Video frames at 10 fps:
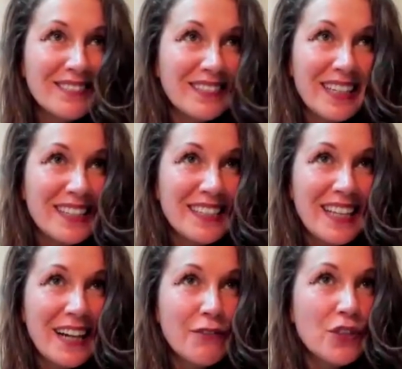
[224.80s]
das ist
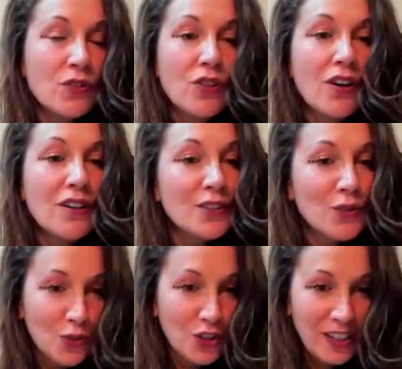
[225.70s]
halt wie so ein
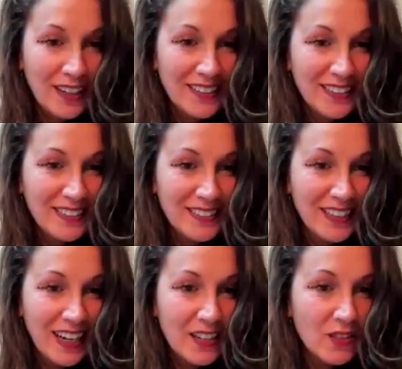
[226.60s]
Trance-Zustand.
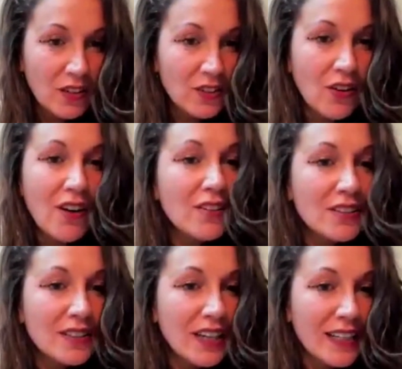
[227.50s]
Ja, also auch Trance
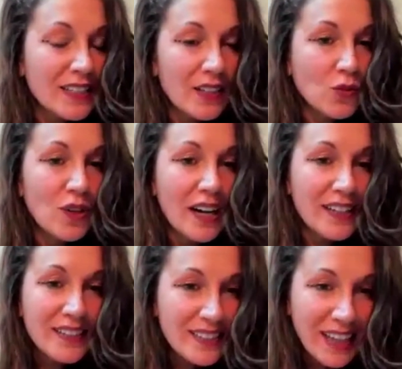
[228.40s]
ist ja eins der
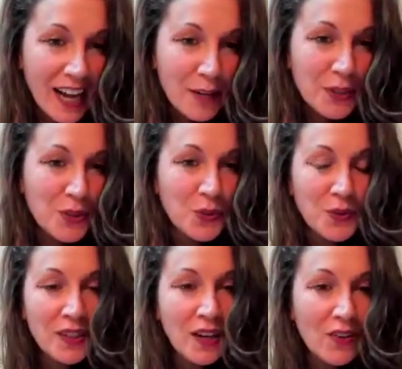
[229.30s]
urältesten
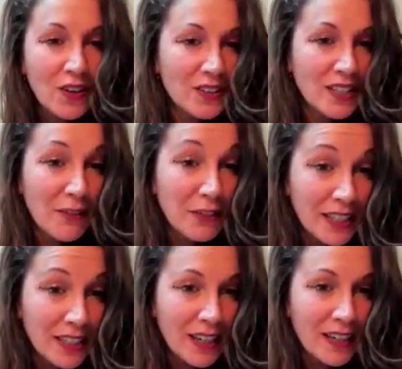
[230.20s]
Heilmethoden auch aus
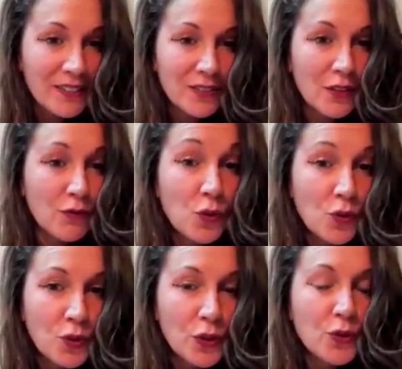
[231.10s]
Afrika oder
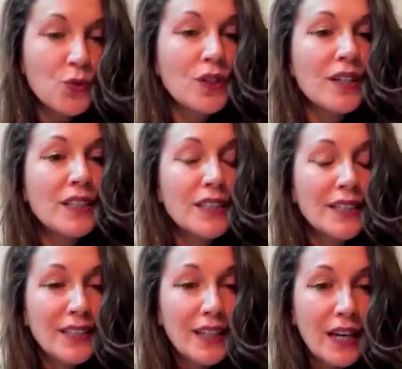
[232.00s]
Voodoo-Kultur.
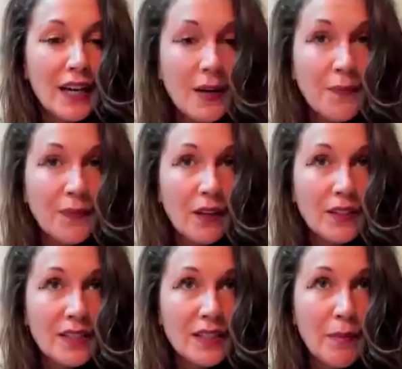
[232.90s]
Ähm,
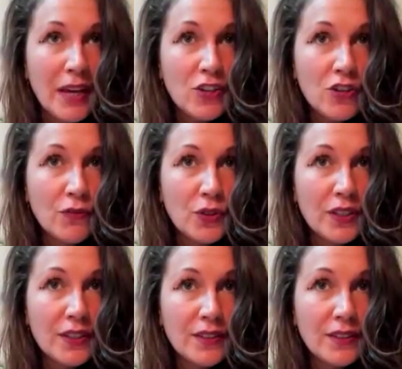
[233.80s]
dass die Menschen
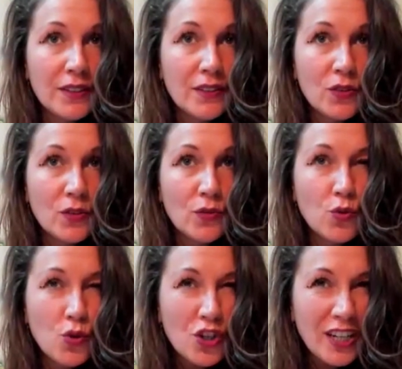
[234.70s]
wirklich äh, in so einen
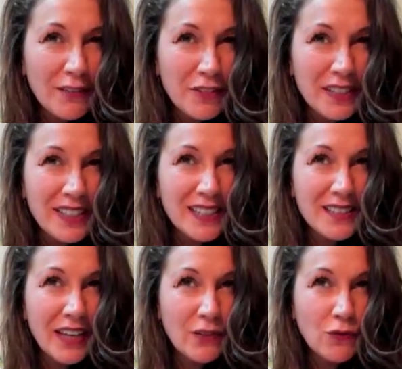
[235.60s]
Zustand versetzt
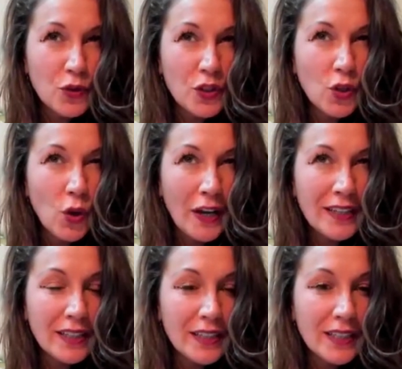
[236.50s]
werden, wo sie neu
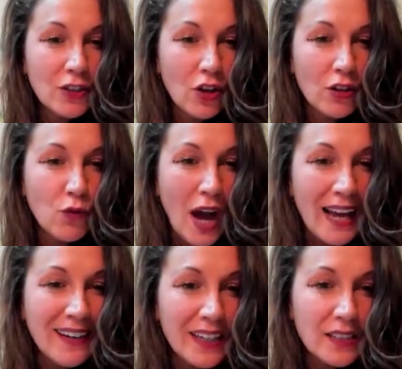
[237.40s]
kreieren können, wo
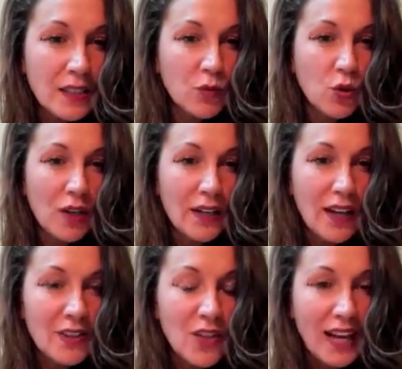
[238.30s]
alle Rezeptoren,
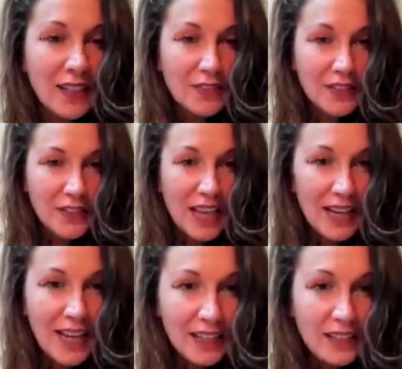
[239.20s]
also alles, was wir
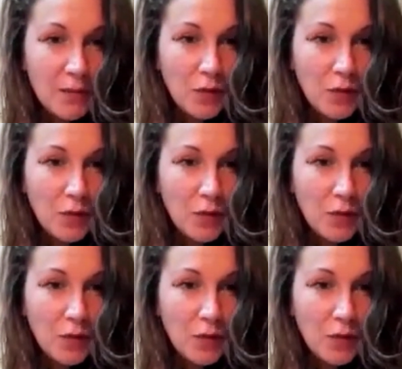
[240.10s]
erlernt haben,